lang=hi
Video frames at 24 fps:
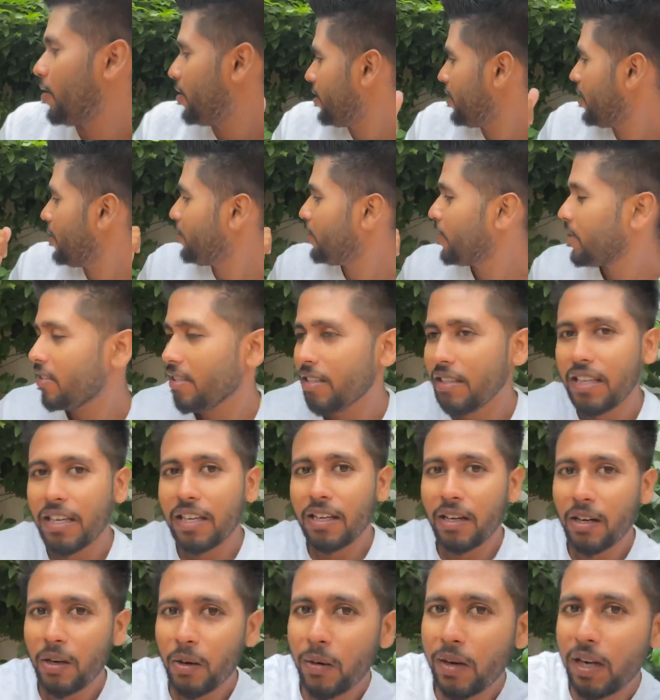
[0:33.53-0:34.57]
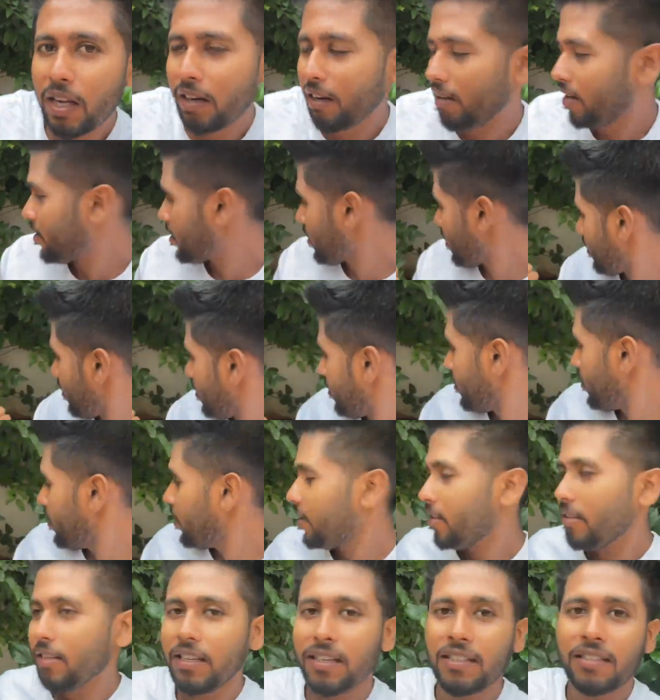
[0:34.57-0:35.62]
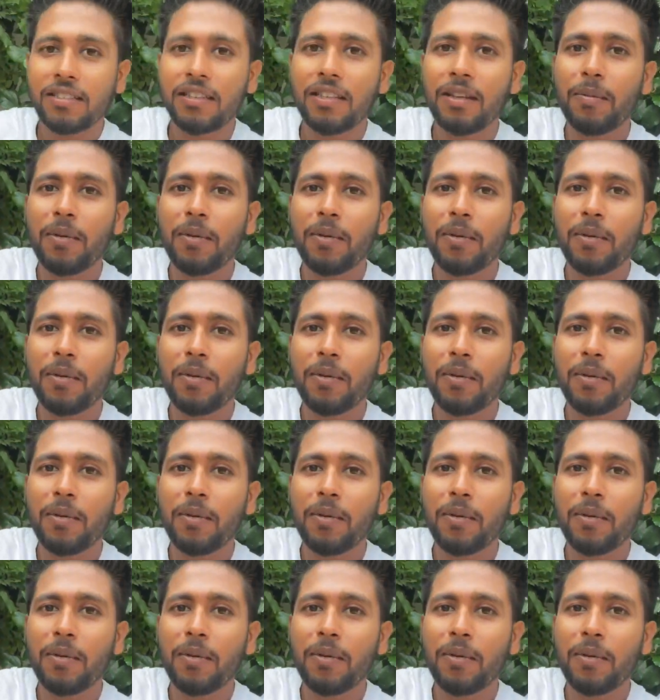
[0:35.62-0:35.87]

और ये पीछे देख रहे हो ना गड्ढा ये इसने